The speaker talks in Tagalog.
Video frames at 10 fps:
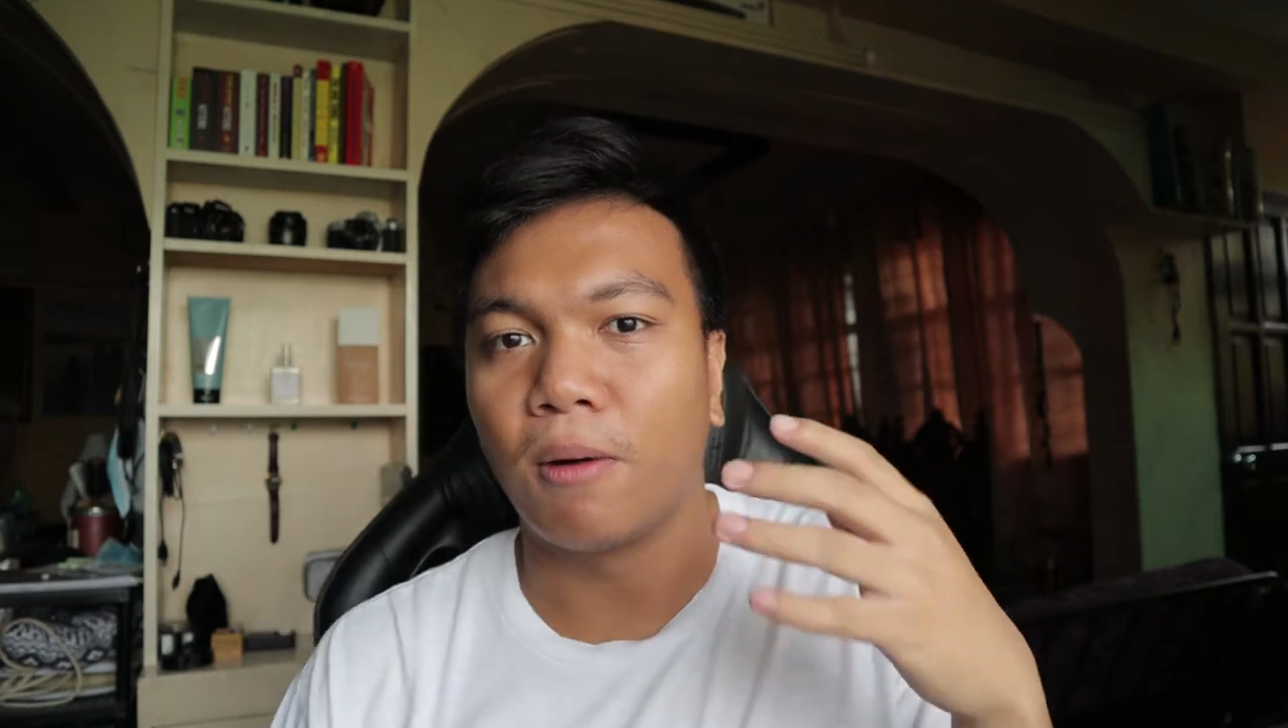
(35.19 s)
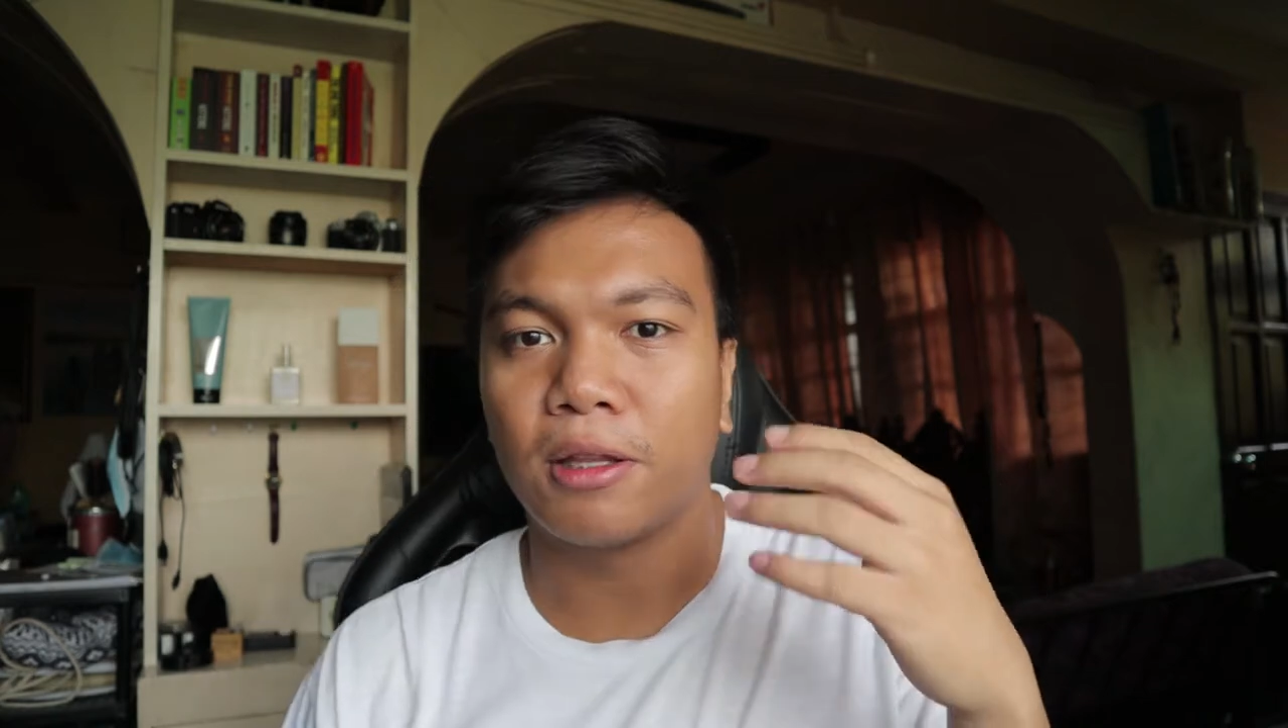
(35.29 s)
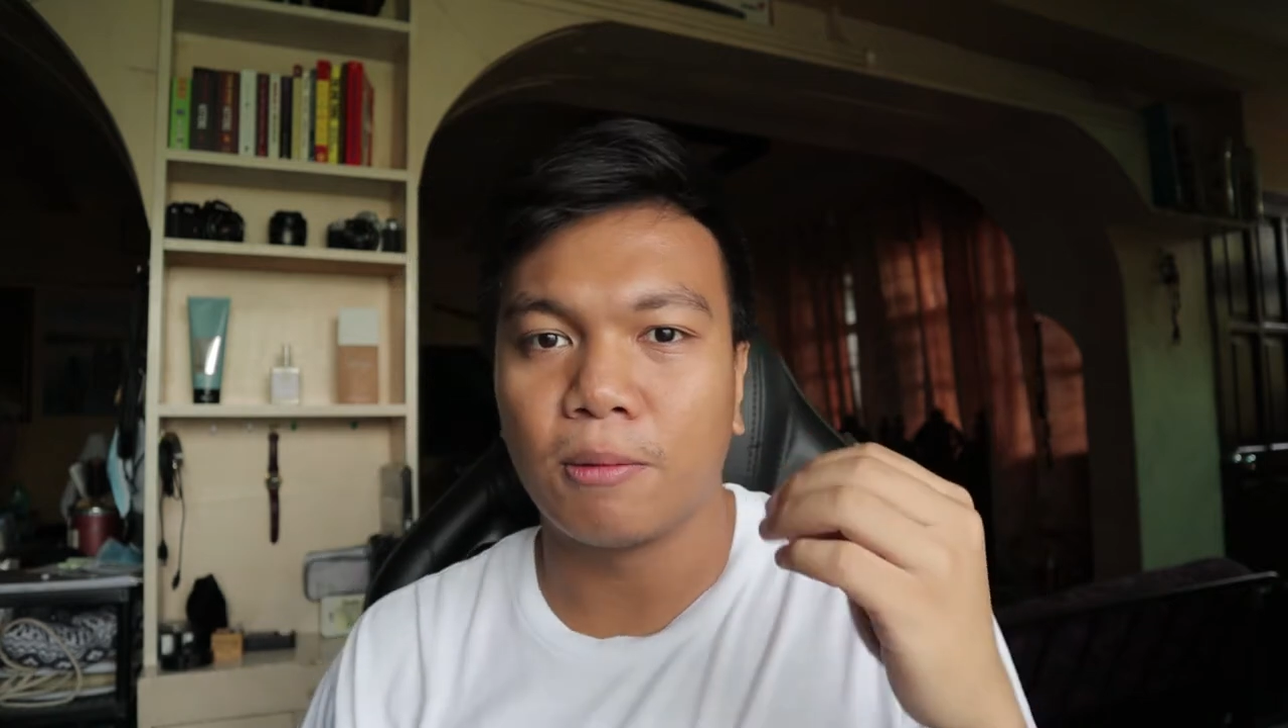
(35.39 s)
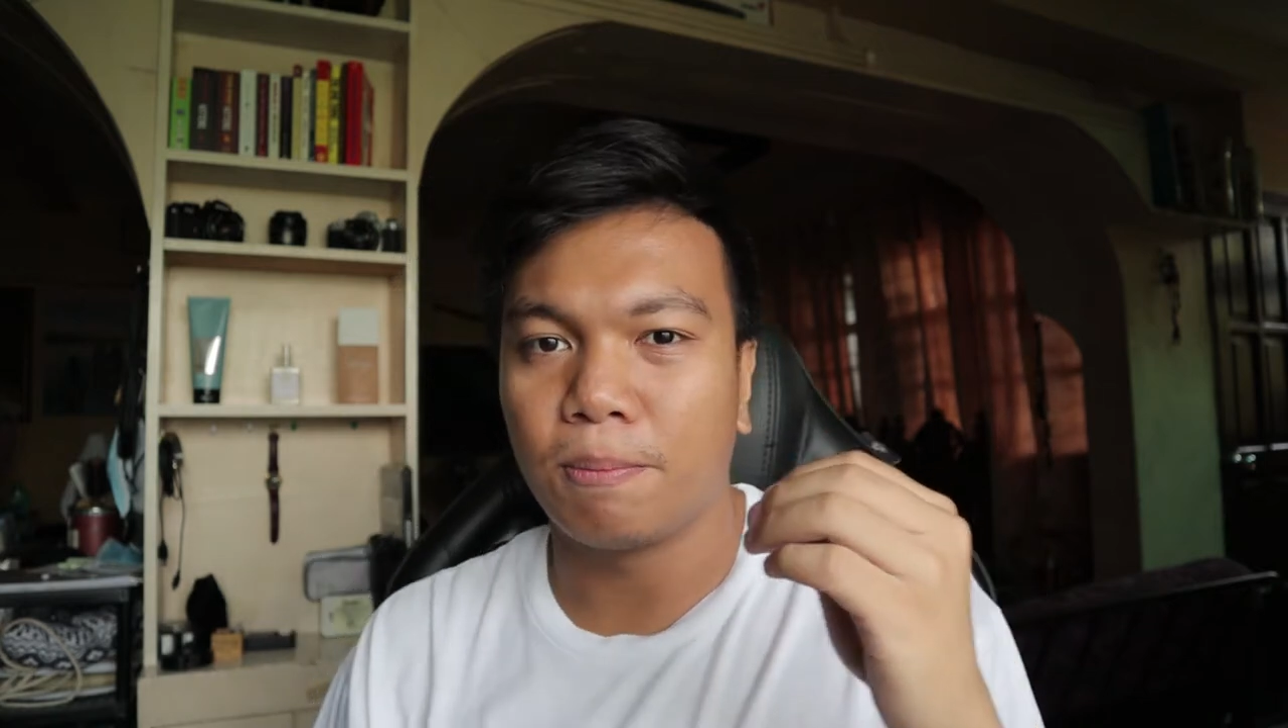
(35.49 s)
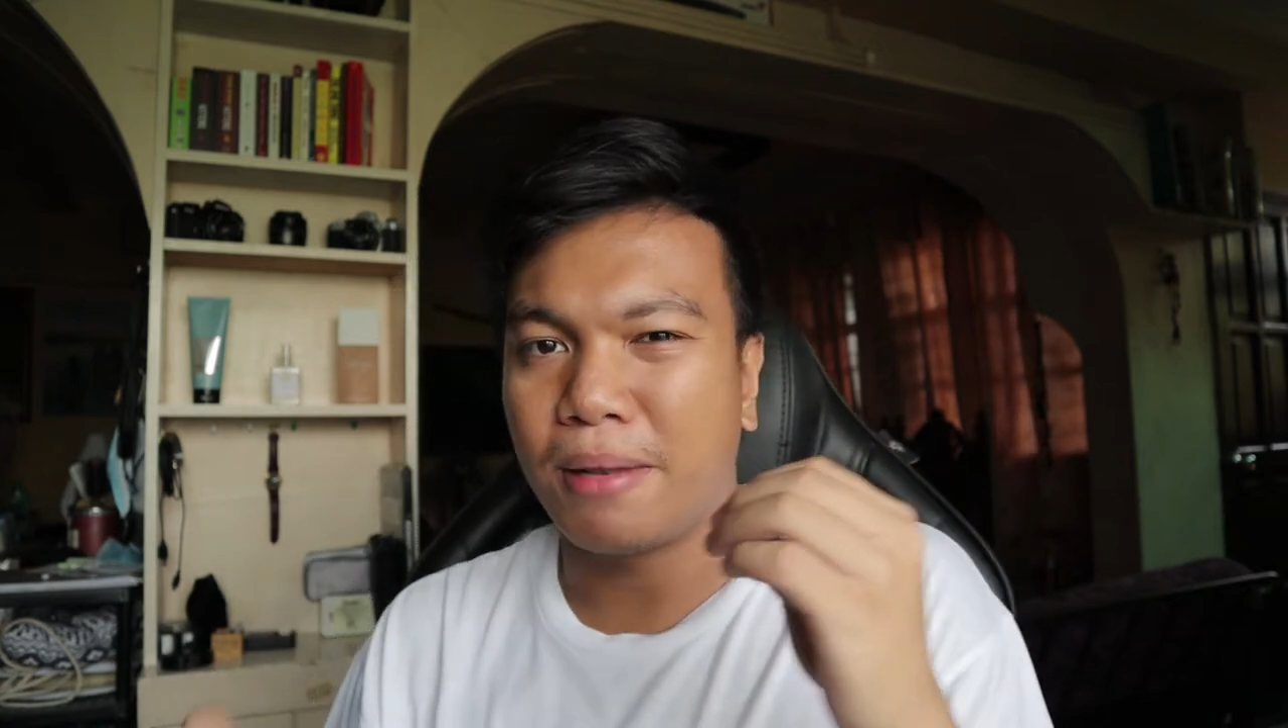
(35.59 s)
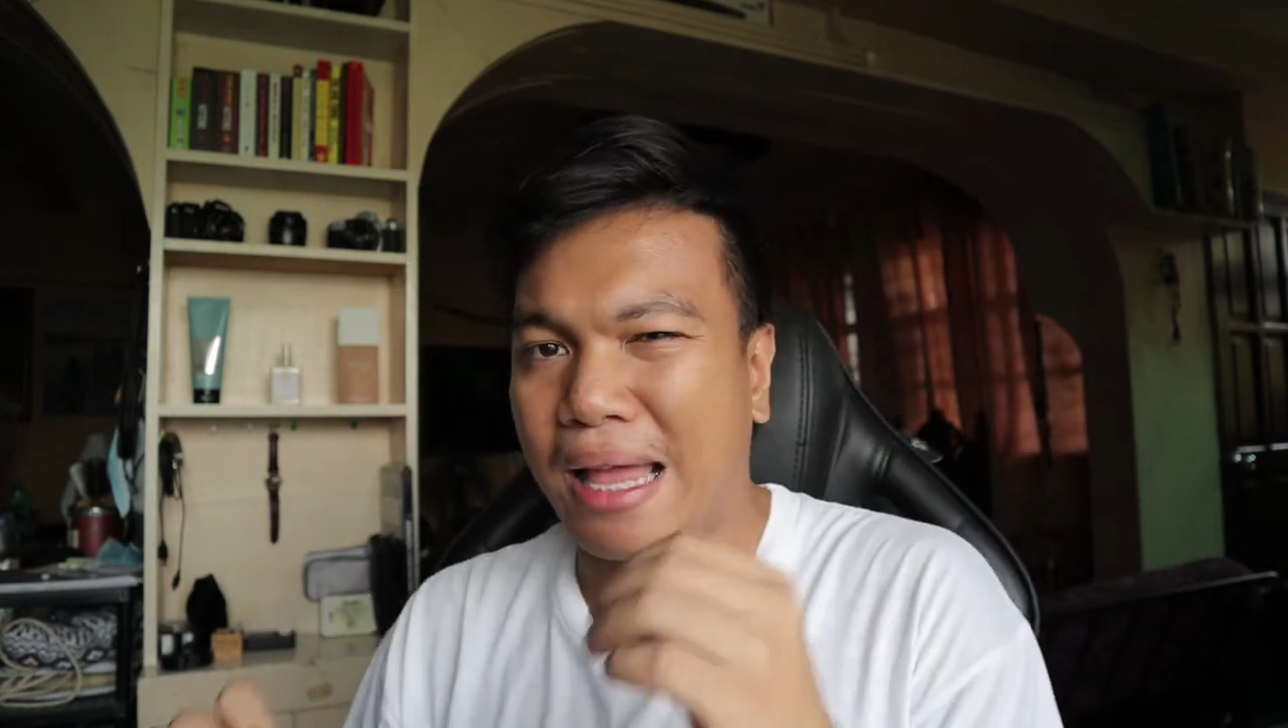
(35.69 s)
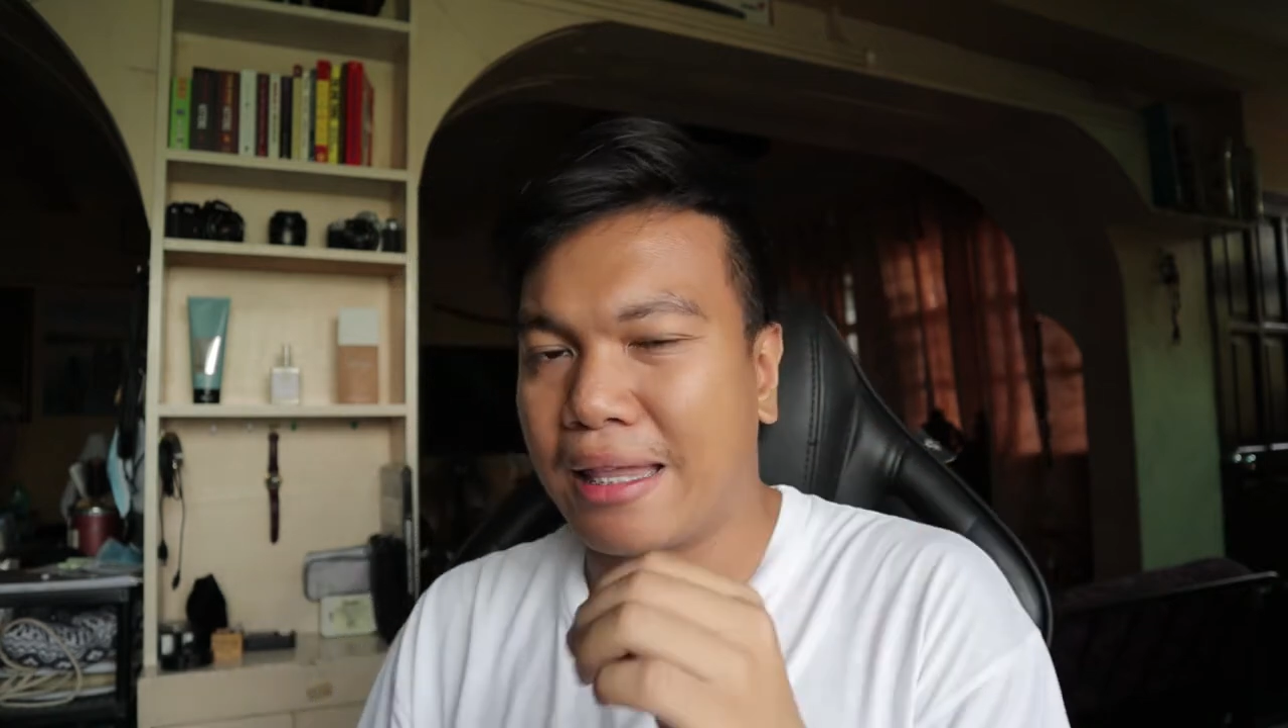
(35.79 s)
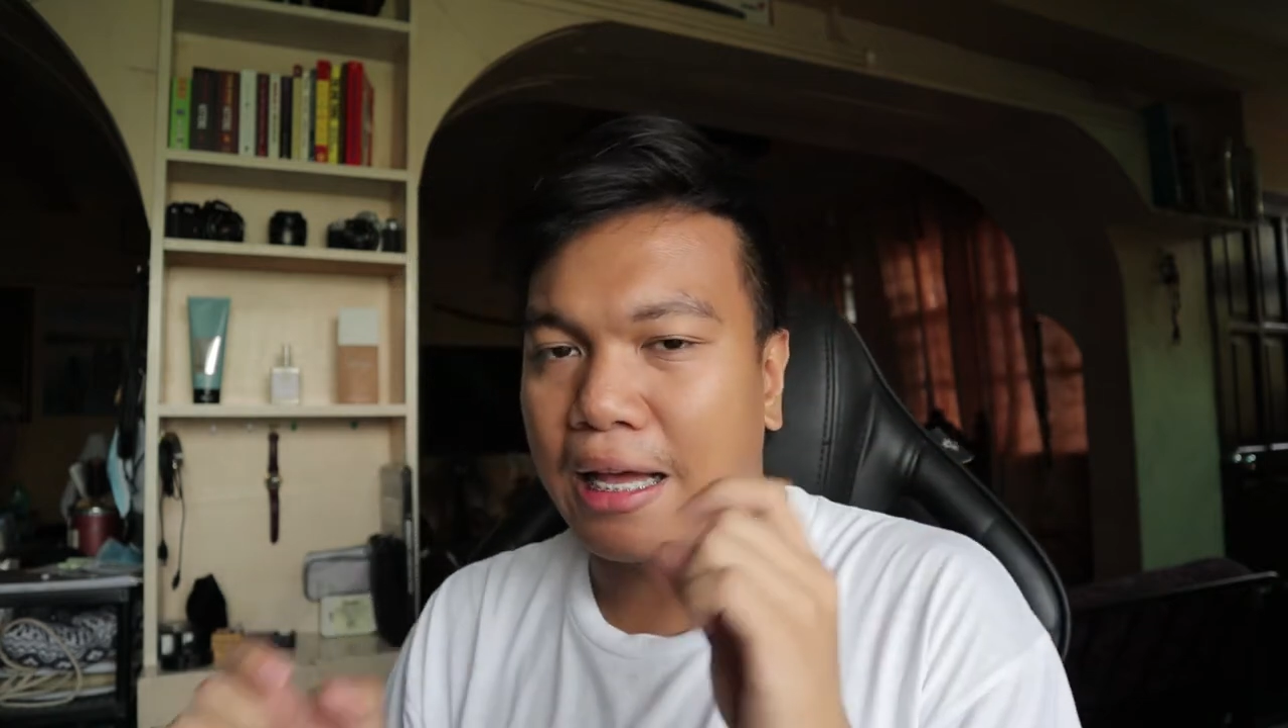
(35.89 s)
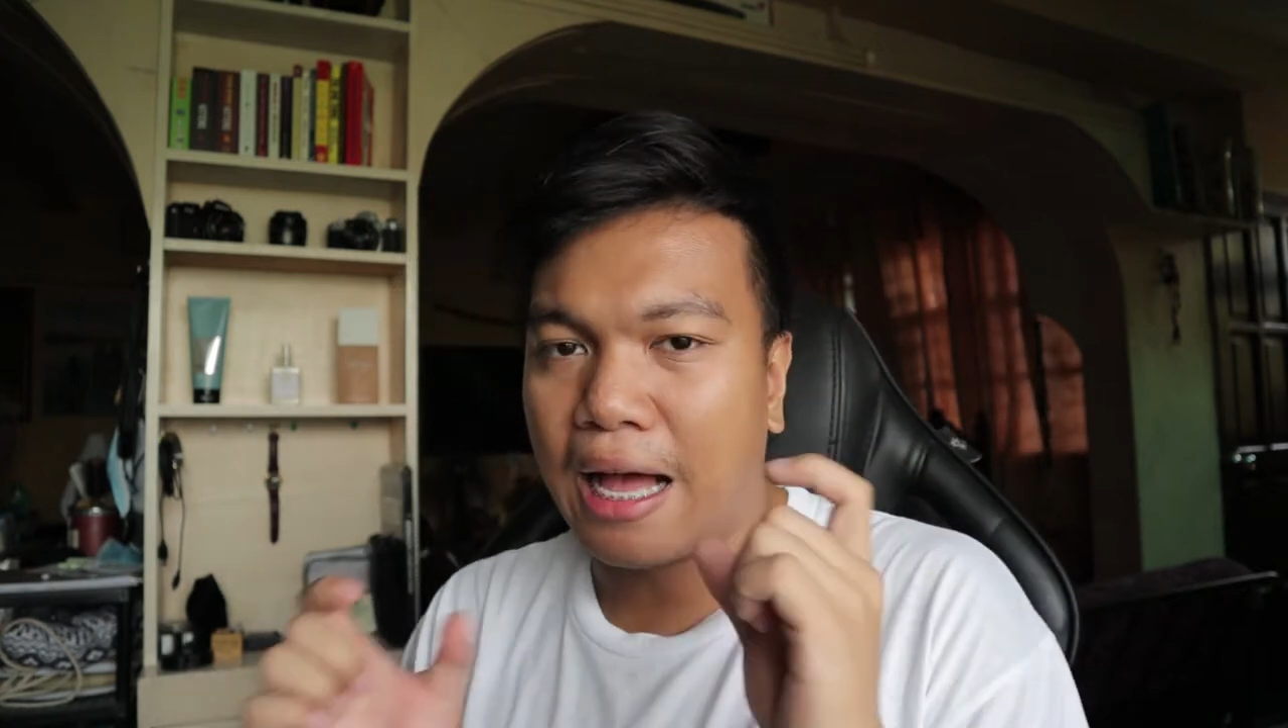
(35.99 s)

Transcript: want to plan